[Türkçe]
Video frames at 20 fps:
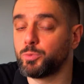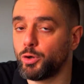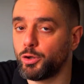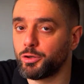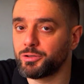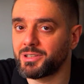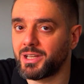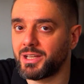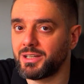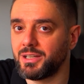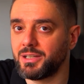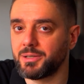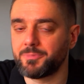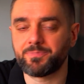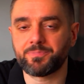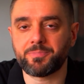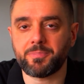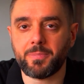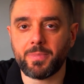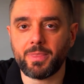bu özellik
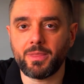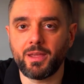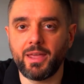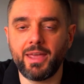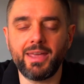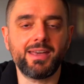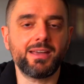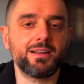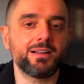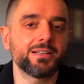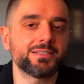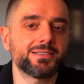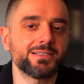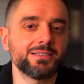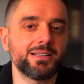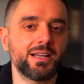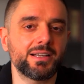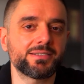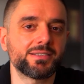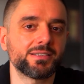eğer
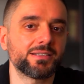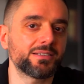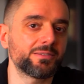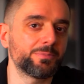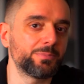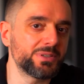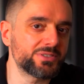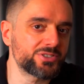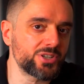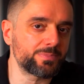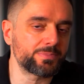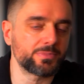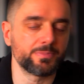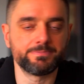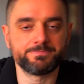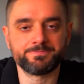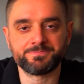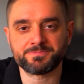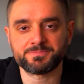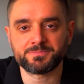hatırlarsanız bir cep
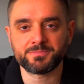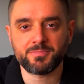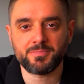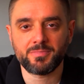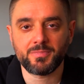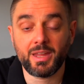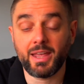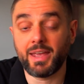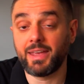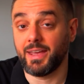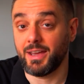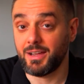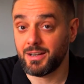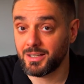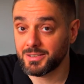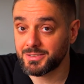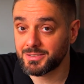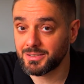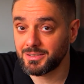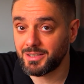eğer
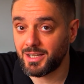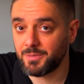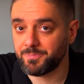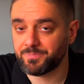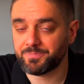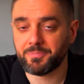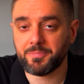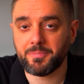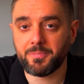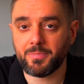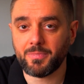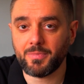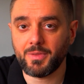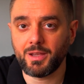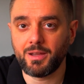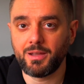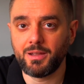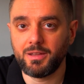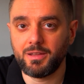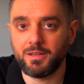hatırla
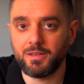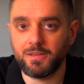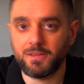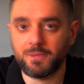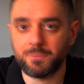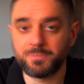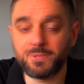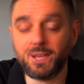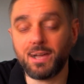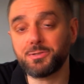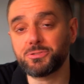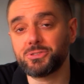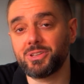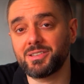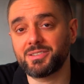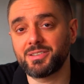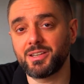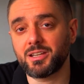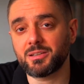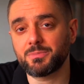daha önceden
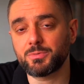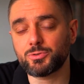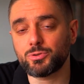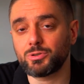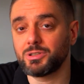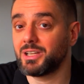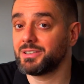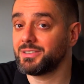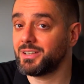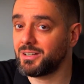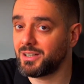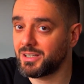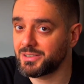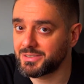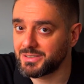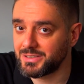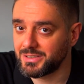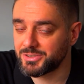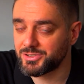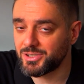seyretmiş olanlar
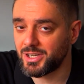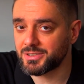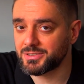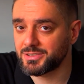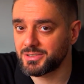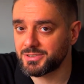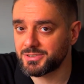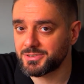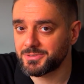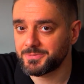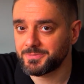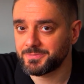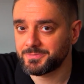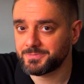hatırlayacaktır.